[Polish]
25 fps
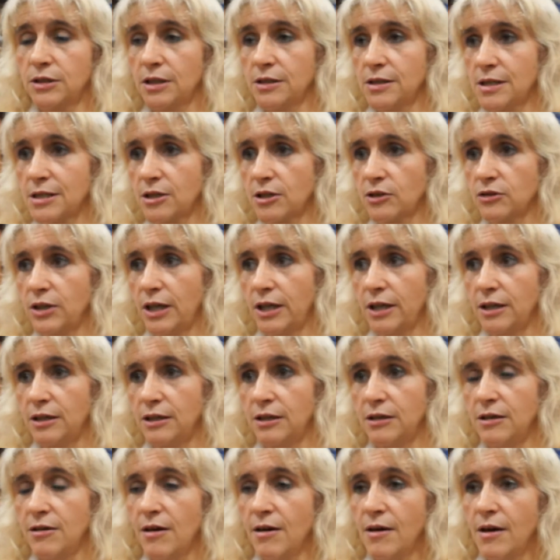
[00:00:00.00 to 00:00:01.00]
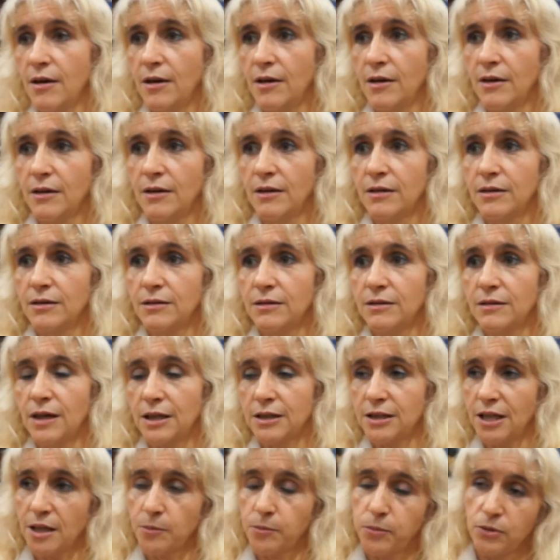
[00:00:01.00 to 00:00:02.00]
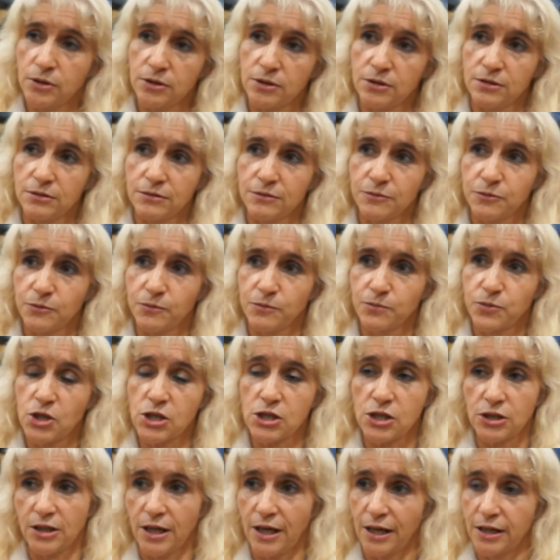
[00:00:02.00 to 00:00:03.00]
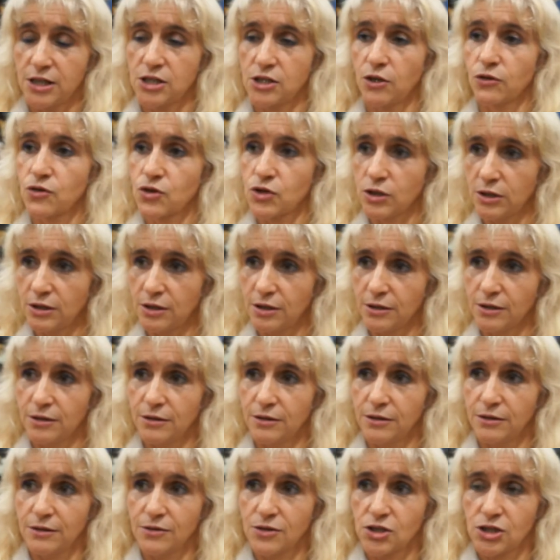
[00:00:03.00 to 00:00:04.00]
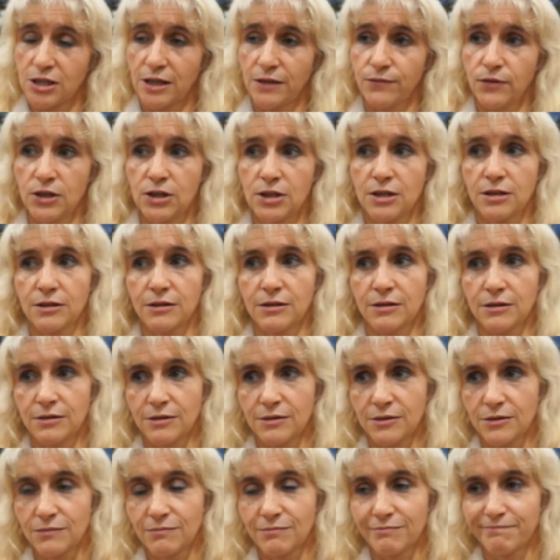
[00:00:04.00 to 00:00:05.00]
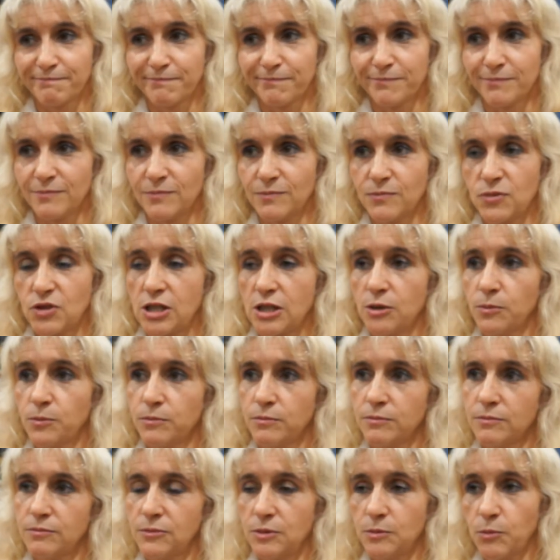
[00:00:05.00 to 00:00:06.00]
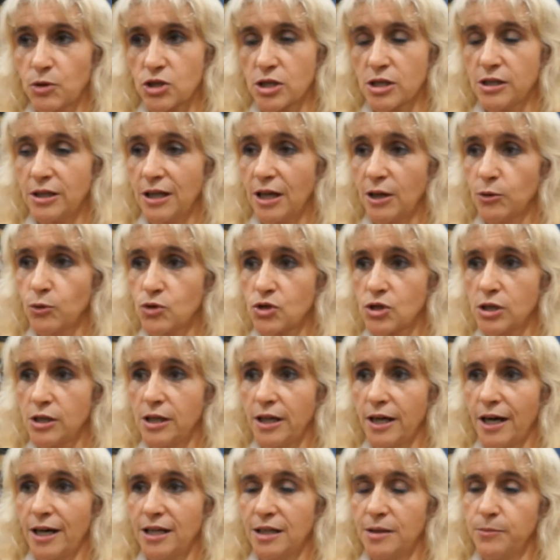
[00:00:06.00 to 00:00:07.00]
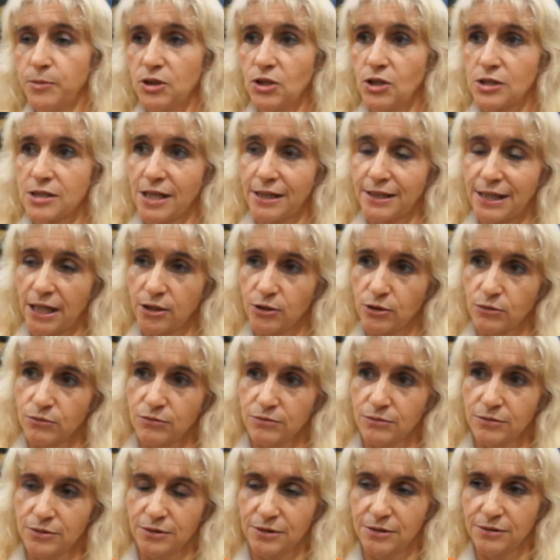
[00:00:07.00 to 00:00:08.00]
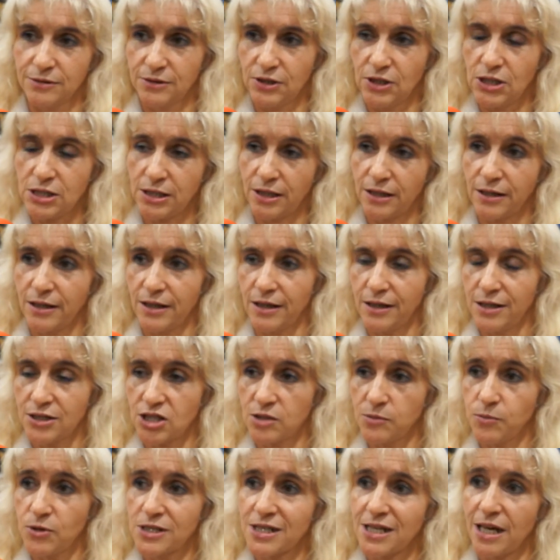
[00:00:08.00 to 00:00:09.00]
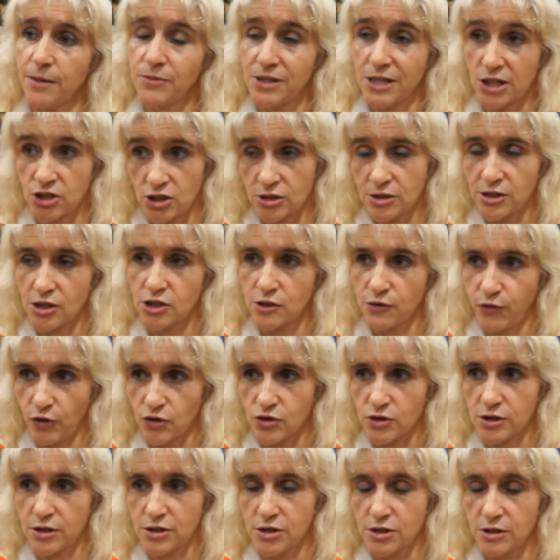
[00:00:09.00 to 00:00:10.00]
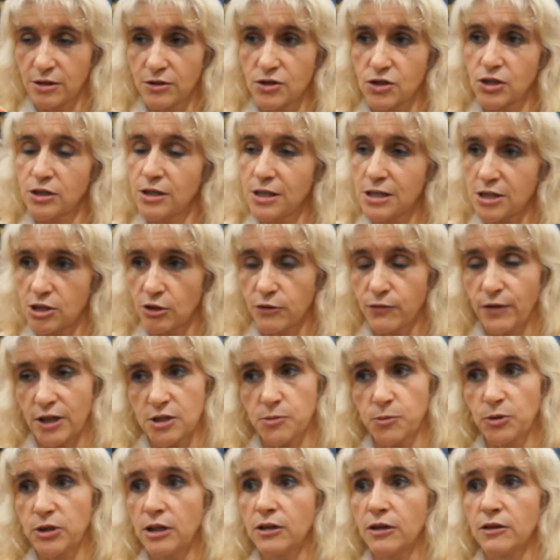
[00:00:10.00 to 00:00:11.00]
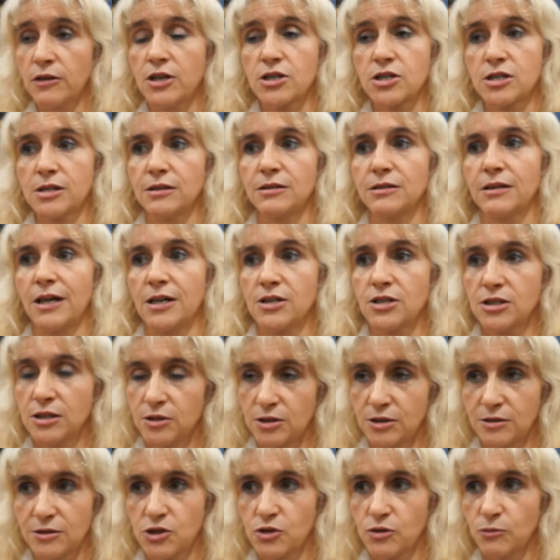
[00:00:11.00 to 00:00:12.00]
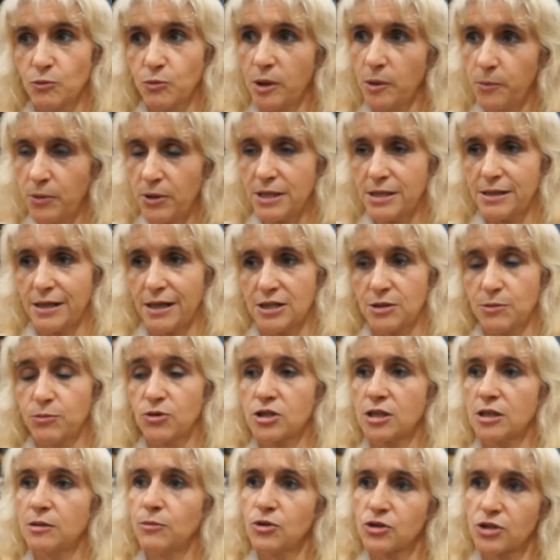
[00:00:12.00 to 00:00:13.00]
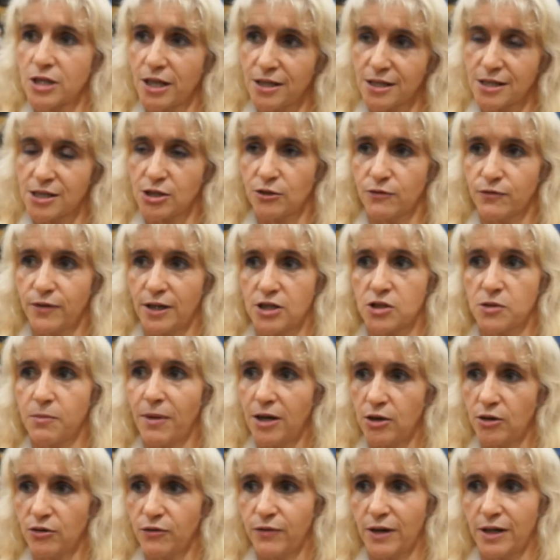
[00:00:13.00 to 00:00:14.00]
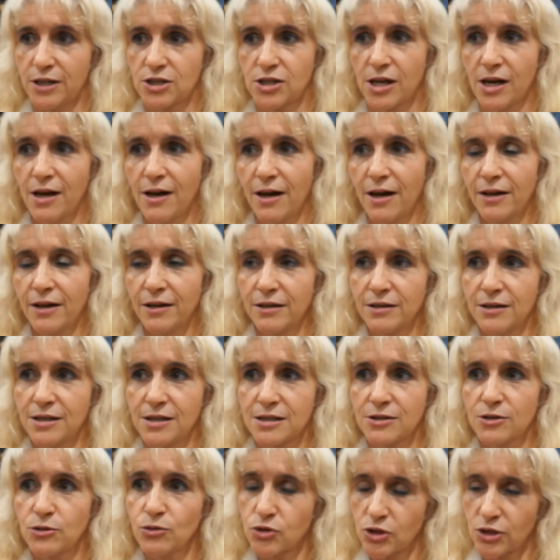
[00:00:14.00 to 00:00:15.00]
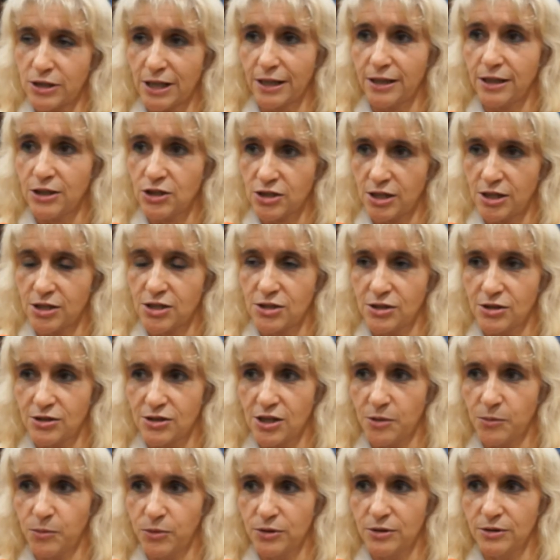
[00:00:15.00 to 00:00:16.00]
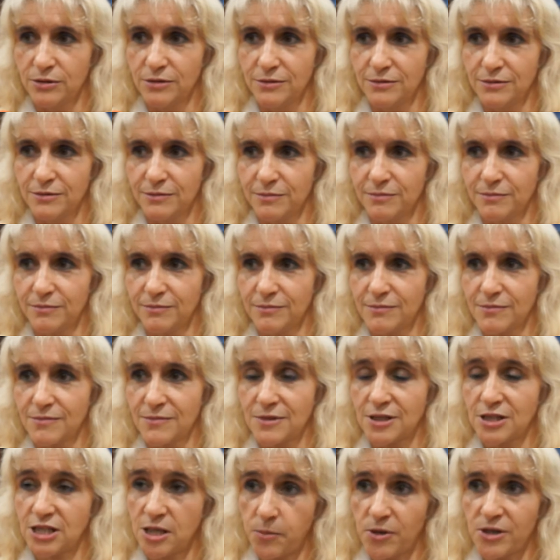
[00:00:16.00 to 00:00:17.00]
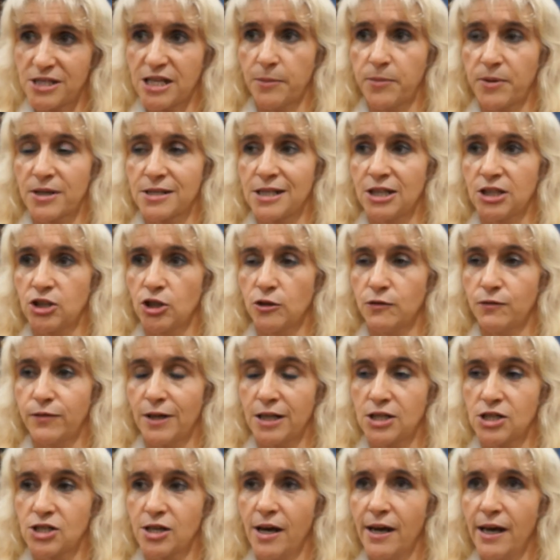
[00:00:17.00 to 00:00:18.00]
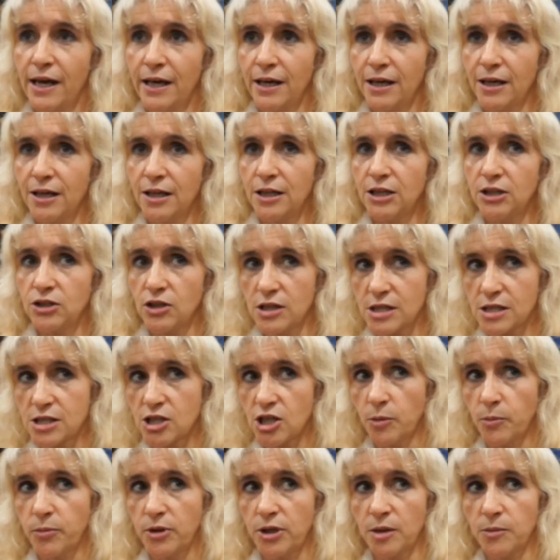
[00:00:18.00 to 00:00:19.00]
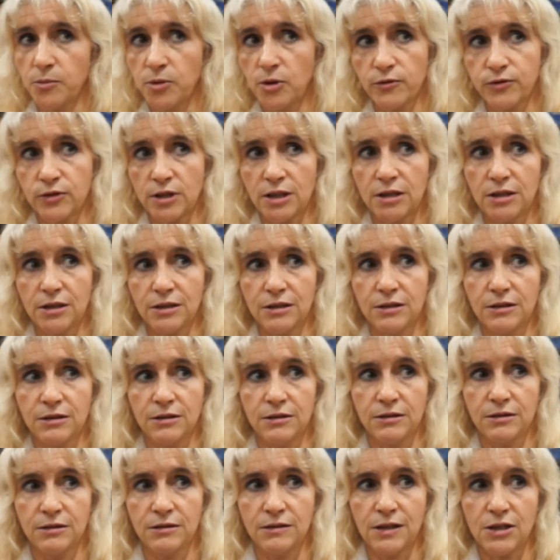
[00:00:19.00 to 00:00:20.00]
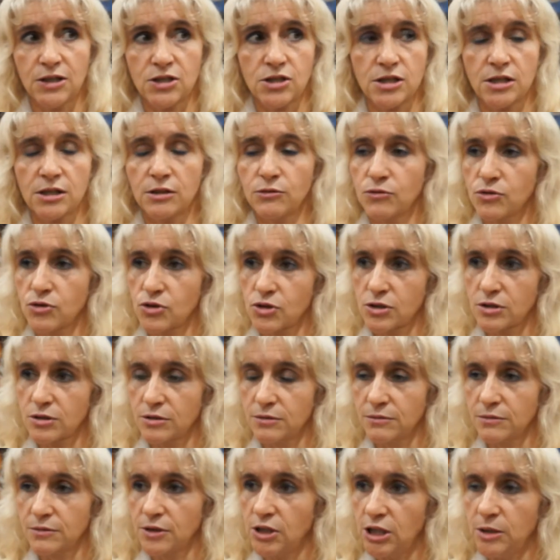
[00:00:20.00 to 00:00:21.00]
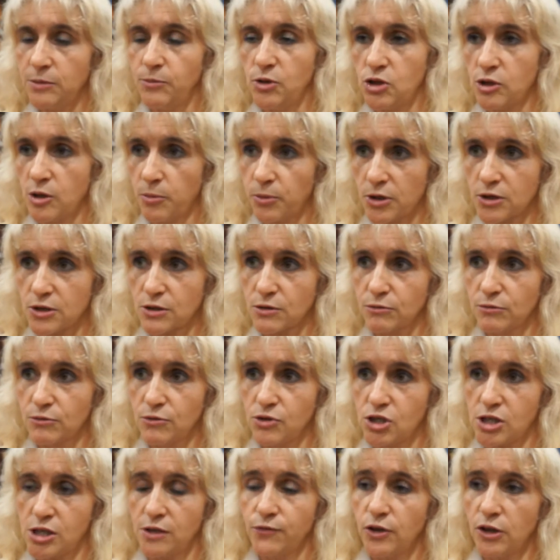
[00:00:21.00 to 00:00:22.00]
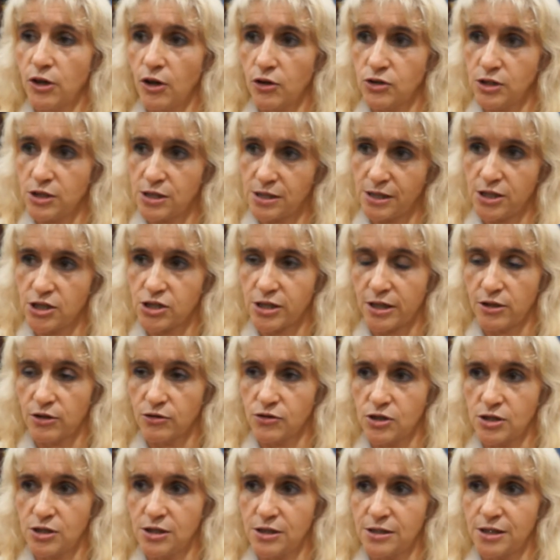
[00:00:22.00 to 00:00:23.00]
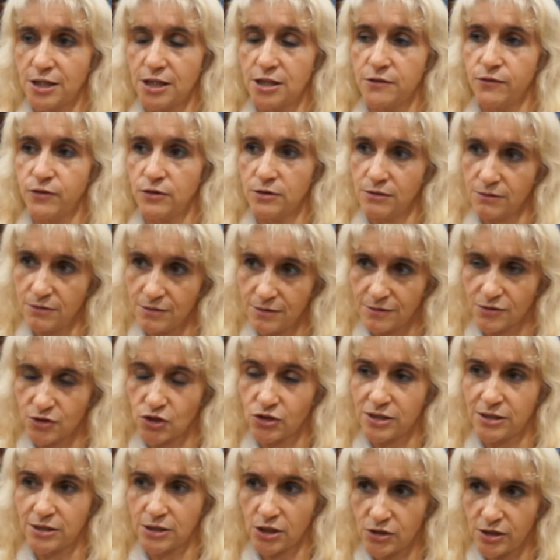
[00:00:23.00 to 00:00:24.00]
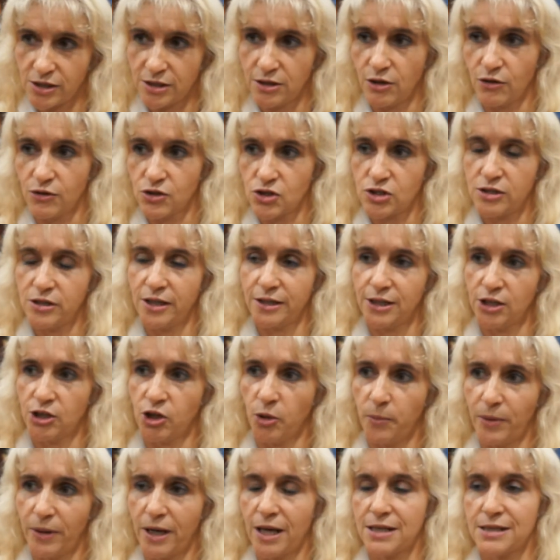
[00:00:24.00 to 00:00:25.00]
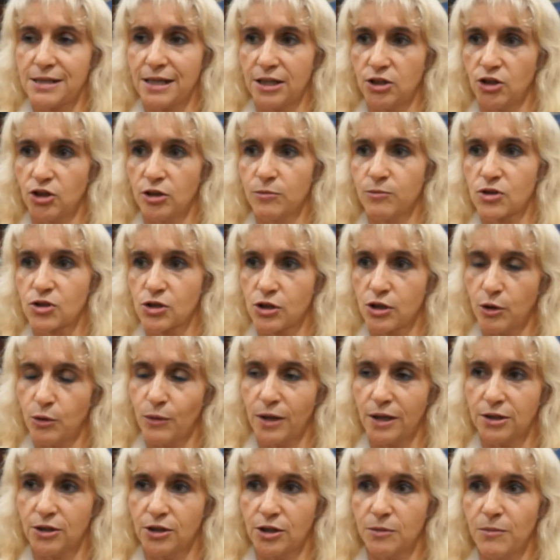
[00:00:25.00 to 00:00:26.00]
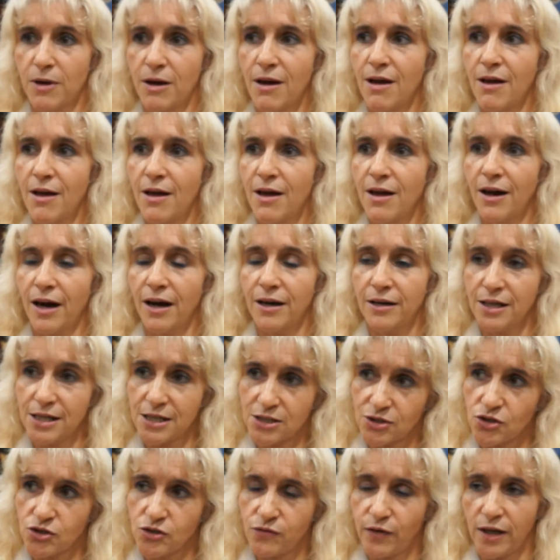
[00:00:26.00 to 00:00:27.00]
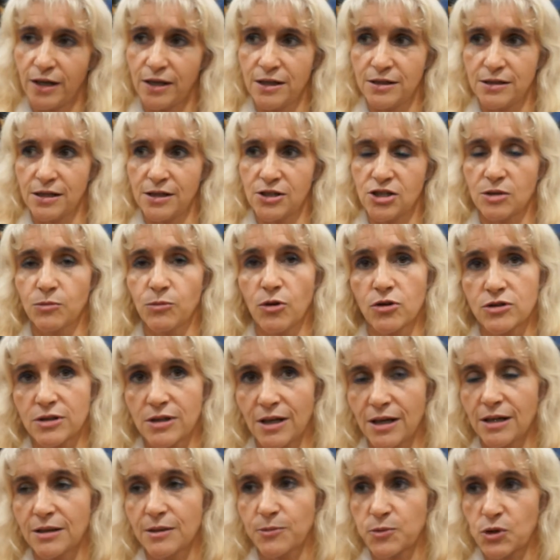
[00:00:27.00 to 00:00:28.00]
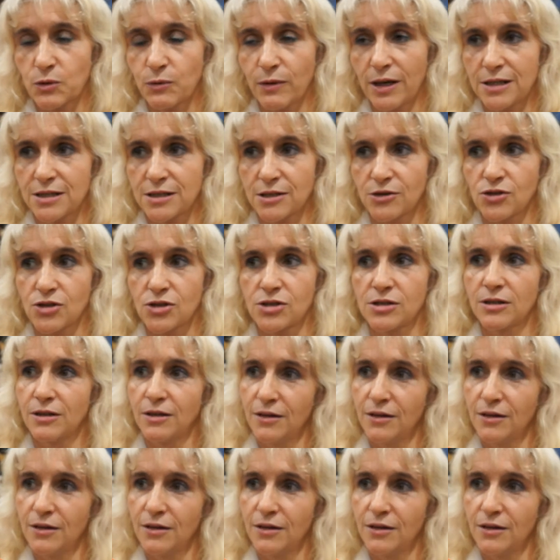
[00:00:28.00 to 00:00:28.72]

te dyskoteki, y, a tak by przyszli na jakieś odczyty, czy nawet y, się może nie nauczyli, ale by dostali taką e, iskrę, żeby sami zacząć coś tworzyć, czy rysować, bo niekoniecznie każdy coś umie pisać, może można rysować, malować. Jest dużo takich rzeczy, żeby siebie zaprezentować i to jest dobre, bo wtedy jest się już kimś, po prostu już się wychodzi z tej szarości, z tej codzienności, nie tylko praca, dom, szkoła, dom, ale jest coś więcej, że można na przykład coś...